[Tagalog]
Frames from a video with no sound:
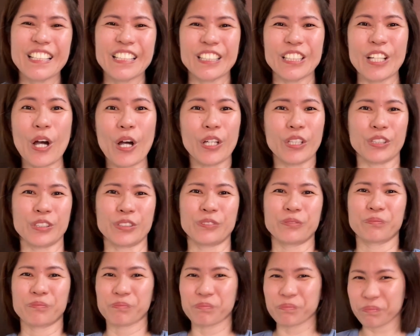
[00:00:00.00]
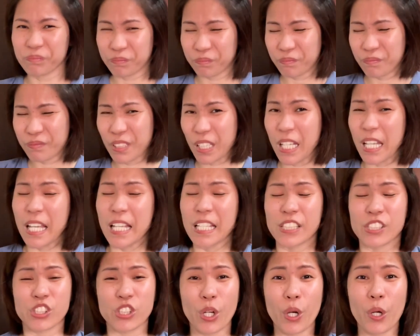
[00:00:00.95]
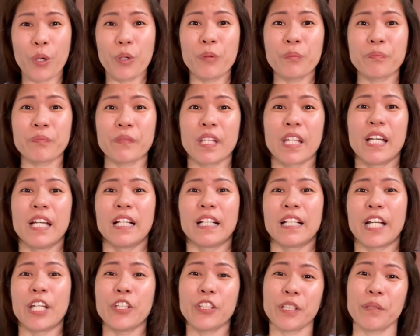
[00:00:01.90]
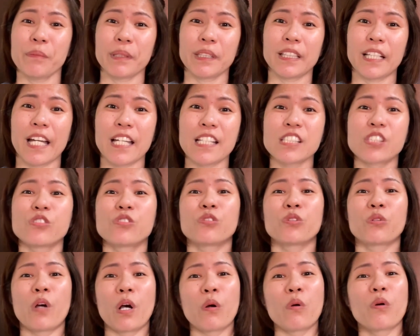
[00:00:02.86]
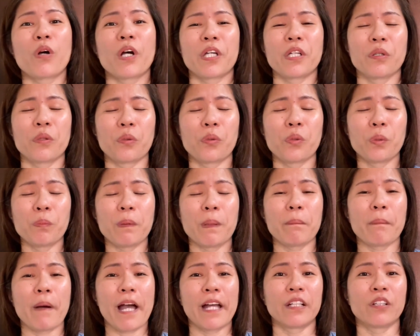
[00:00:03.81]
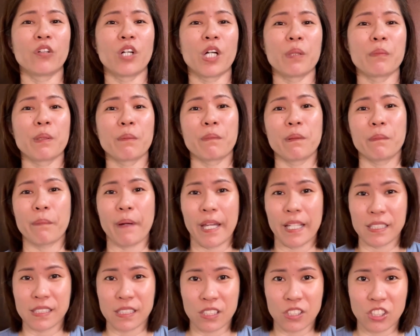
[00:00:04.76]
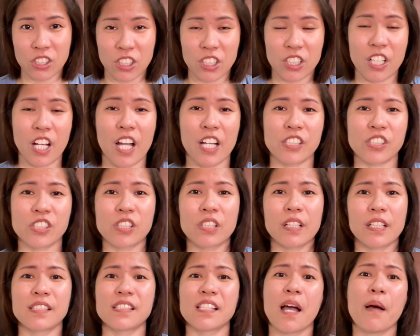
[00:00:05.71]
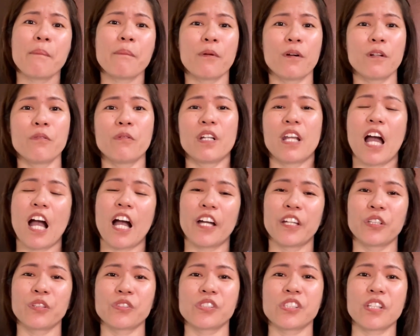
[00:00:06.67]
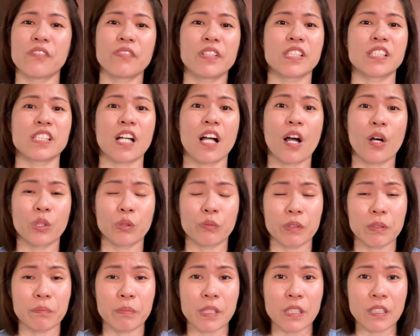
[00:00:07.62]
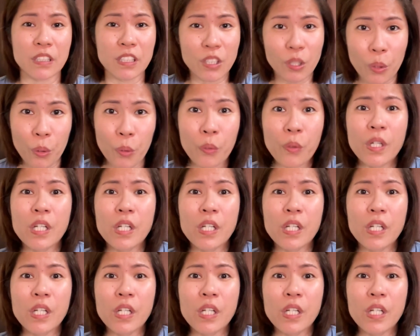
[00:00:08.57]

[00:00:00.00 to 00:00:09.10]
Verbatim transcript: Yon. So, ngayon naman guys, tuturuan ko kayo kung paano kayo magbabayad sa GCash. Example, wala kayong savings account with BDO